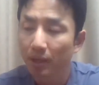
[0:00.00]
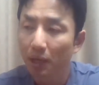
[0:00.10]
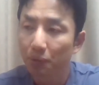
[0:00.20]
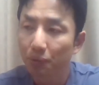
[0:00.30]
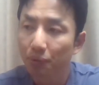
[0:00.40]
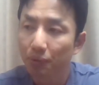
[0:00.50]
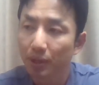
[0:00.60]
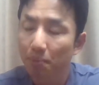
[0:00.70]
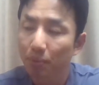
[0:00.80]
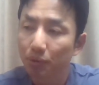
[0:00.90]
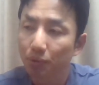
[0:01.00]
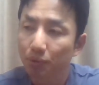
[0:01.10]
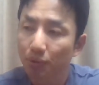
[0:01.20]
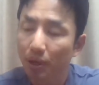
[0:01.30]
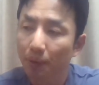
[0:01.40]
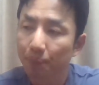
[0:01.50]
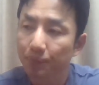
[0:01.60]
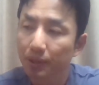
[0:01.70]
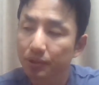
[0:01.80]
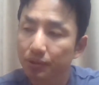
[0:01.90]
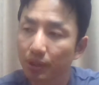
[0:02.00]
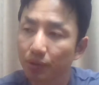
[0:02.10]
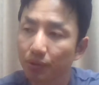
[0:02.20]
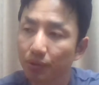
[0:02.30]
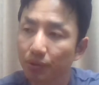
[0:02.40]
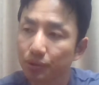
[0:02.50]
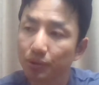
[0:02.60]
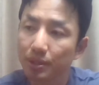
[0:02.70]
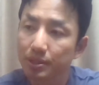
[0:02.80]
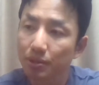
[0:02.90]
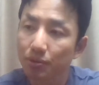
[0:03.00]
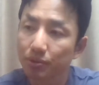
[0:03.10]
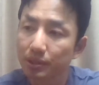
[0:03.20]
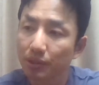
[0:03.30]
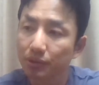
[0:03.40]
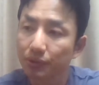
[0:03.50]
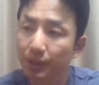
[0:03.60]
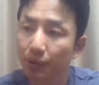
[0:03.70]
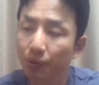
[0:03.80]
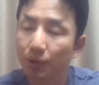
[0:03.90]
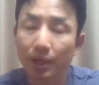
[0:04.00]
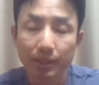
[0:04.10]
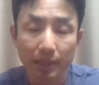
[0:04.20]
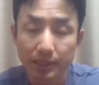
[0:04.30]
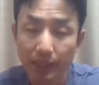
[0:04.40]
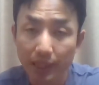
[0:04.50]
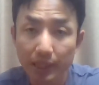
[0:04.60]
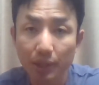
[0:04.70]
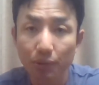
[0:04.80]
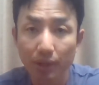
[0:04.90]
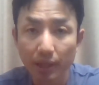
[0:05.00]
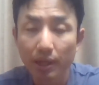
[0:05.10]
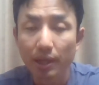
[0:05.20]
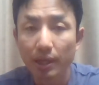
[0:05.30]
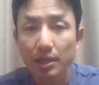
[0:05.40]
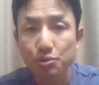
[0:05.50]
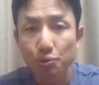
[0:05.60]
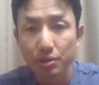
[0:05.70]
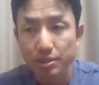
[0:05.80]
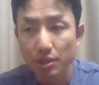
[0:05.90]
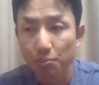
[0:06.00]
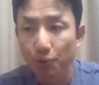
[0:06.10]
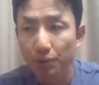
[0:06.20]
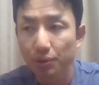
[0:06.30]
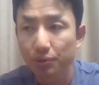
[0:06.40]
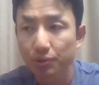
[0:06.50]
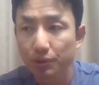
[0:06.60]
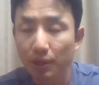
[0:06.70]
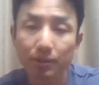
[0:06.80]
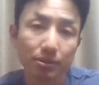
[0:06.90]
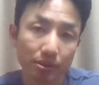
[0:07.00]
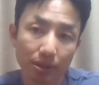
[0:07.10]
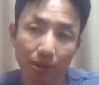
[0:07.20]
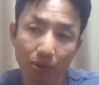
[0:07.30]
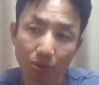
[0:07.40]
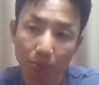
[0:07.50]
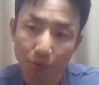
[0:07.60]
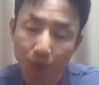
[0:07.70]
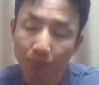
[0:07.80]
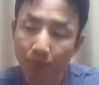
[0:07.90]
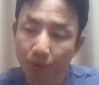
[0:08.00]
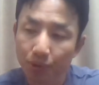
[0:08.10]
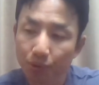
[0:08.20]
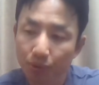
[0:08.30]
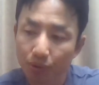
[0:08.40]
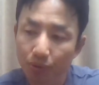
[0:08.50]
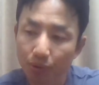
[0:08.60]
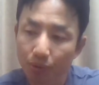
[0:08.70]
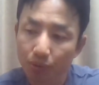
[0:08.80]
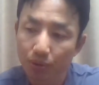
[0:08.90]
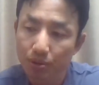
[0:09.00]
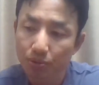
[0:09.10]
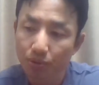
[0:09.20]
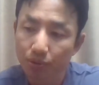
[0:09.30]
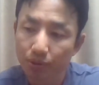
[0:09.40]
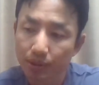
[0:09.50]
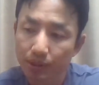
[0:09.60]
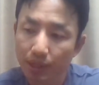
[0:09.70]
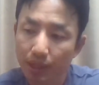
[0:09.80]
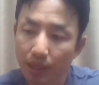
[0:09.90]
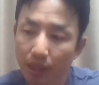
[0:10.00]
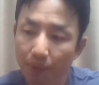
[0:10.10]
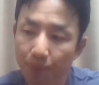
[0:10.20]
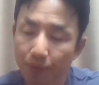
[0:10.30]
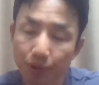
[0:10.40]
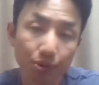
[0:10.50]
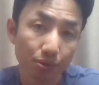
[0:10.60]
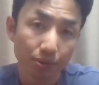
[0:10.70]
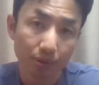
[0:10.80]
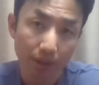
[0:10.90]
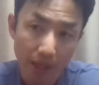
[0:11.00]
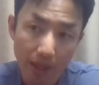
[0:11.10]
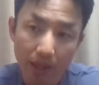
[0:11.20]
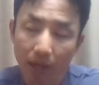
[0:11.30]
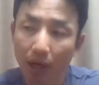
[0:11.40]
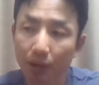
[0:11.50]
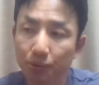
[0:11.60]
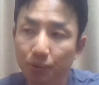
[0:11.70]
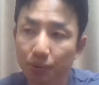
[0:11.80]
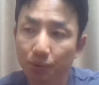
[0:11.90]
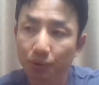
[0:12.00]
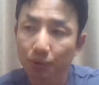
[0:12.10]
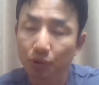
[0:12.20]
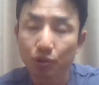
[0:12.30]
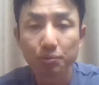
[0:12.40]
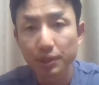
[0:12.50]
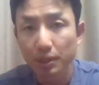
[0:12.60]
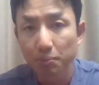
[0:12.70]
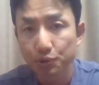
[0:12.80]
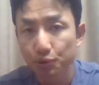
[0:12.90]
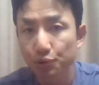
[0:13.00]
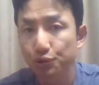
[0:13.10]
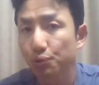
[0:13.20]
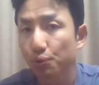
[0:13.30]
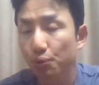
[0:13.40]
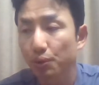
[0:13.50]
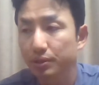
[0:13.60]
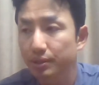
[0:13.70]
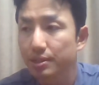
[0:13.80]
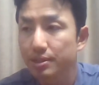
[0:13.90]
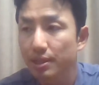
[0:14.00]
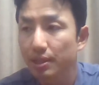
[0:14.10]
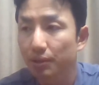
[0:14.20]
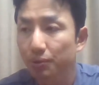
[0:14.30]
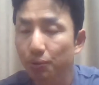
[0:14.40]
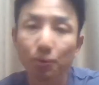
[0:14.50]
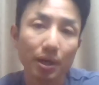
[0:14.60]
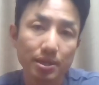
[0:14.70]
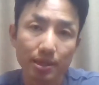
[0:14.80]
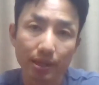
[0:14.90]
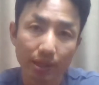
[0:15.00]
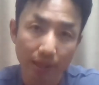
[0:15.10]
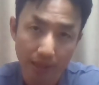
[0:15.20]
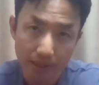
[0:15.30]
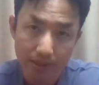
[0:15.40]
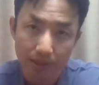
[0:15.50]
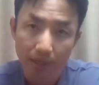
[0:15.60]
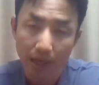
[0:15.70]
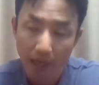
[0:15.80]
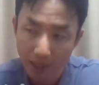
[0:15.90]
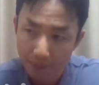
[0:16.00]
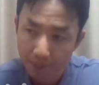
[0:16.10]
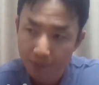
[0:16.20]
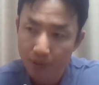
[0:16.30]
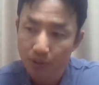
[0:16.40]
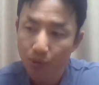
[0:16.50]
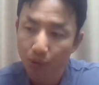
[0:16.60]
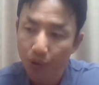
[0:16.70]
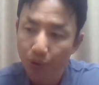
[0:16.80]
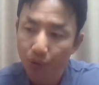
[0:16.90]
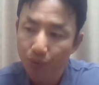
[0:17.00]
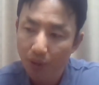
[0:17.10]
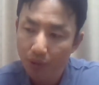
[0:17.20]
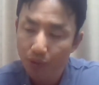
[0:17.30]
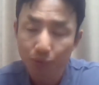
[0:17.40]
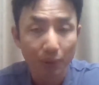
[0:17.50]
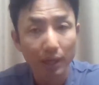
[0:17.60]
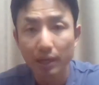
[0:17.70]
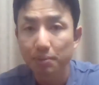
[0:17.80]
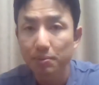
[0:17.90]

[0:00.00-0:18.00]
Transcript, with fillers: あの電波塔とかなんでしょうあの送電線の近くには家を建てちゃいけないとかねそういう規制を設けてる国はあるんですけれども日本っていうのは本当にそういう規制が緩くってあの国民にもそういう情報が全然あの公開されてないです。はい、その理由はよく分かり